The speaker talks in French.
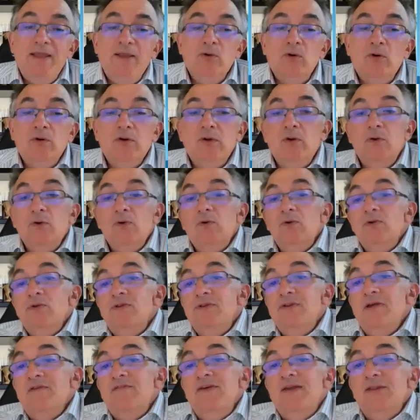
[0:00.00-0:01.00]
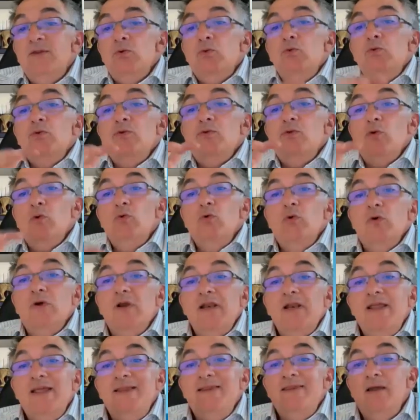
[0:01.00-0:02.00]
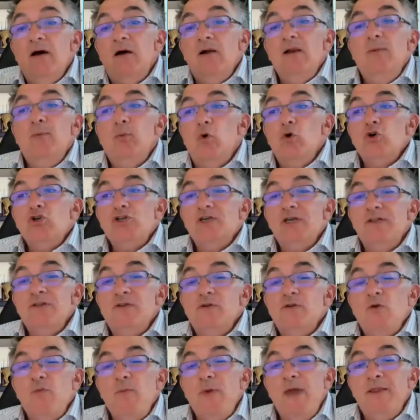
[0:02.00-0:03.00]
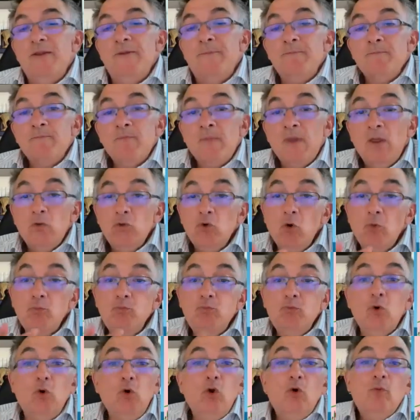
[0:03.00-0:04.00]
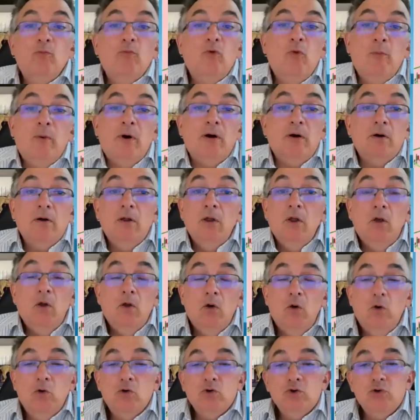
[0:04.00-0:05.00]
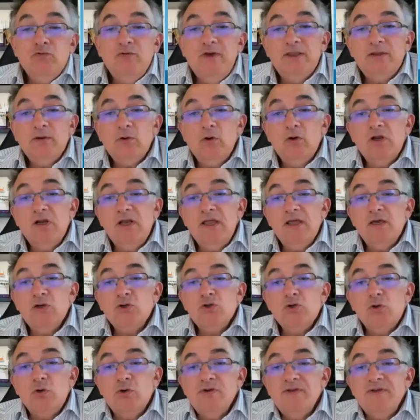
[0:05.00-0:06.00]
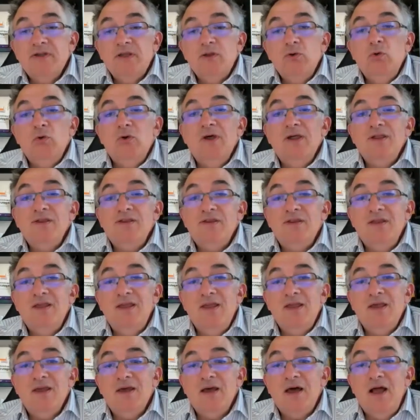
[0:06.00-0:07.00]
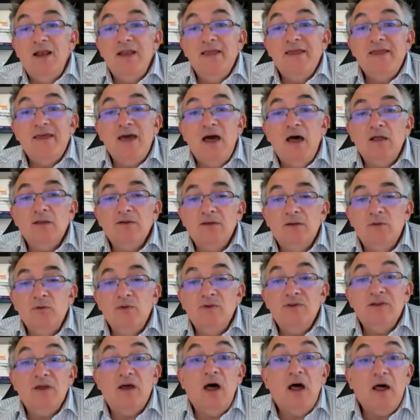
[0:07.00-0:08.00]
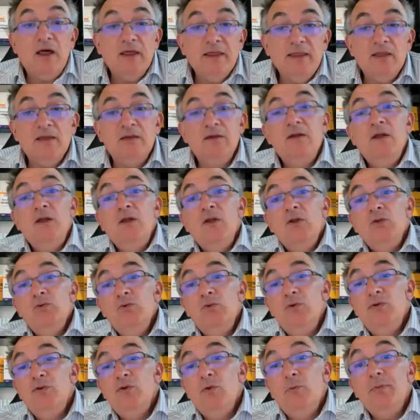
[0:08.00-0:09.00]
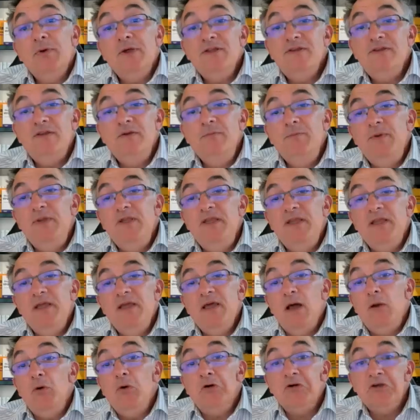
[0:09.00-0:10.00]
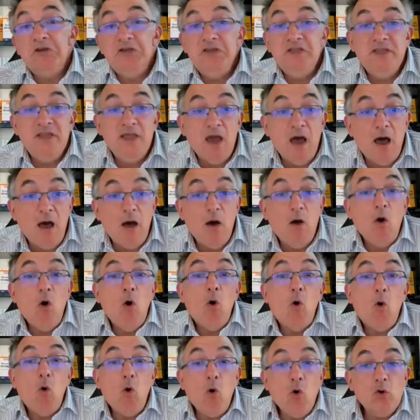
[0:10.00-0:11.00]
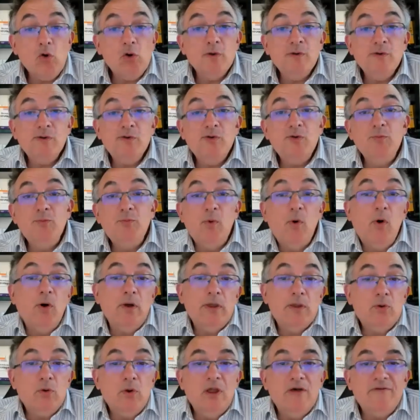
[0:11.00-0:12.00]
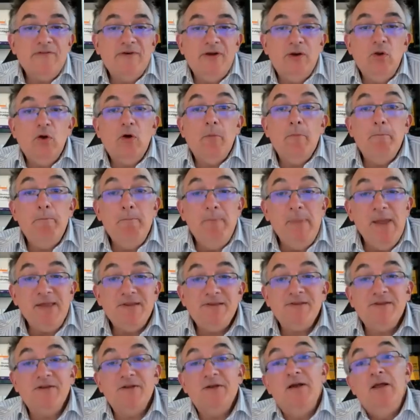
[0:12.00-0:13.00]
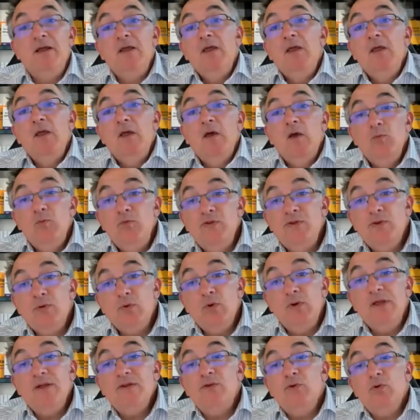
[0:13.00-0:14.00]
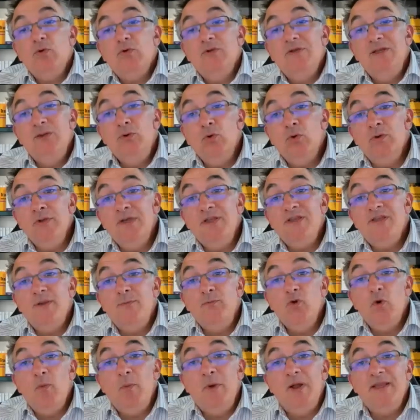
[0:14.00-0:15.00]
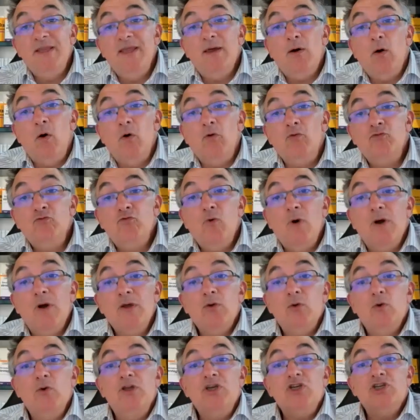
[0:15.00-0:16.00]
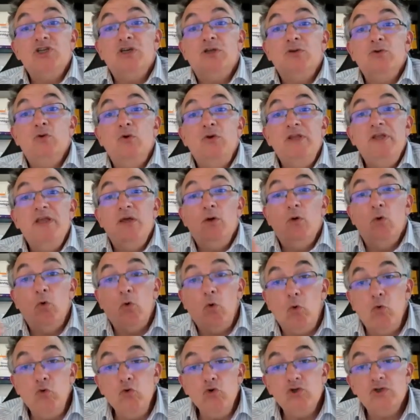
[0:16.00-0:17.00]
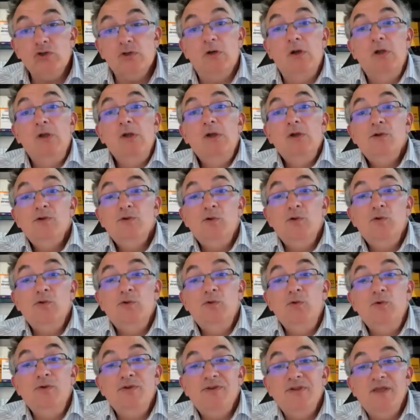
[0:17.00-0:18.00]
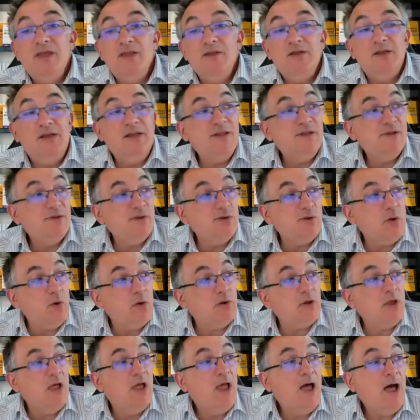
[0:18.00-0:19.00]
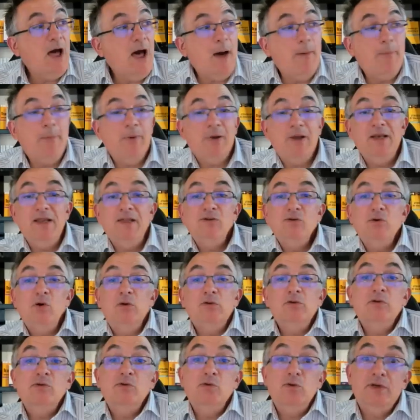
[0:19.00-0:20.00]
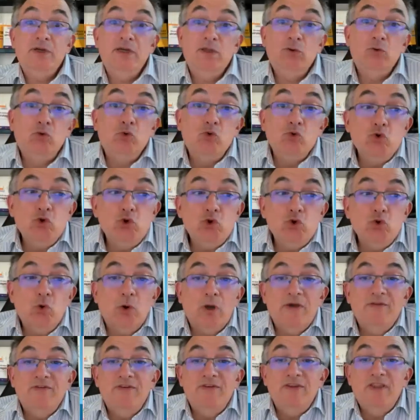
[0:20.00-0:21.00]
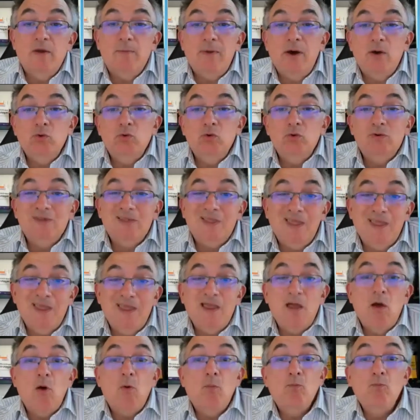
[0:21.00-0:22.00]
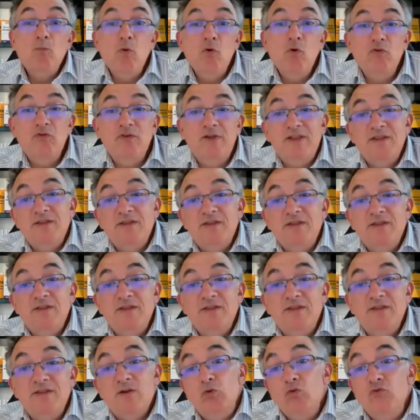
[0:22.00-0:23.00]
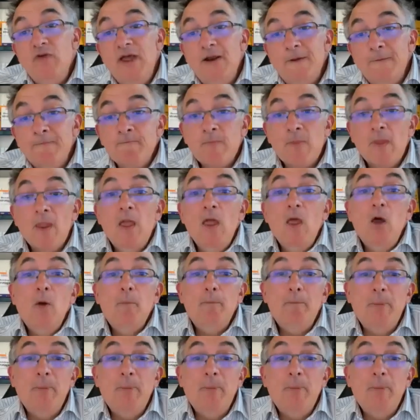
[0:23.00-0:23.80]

Donc, euh, ça va être une zone clé dans les prochaines semaines. Donc, pour le moment, je vais être clair, je conseille de rester à l'écart. Ça ne sert à rien de se précipiter alors qu'il n'y a aucun support et que la valeur baisse puisque là, sur des données hebdomadaires, on voit que les chandeliers rouges se succèdent les uns après les autres, ce qui est toujours évidemment une très mauvaise nouvelle.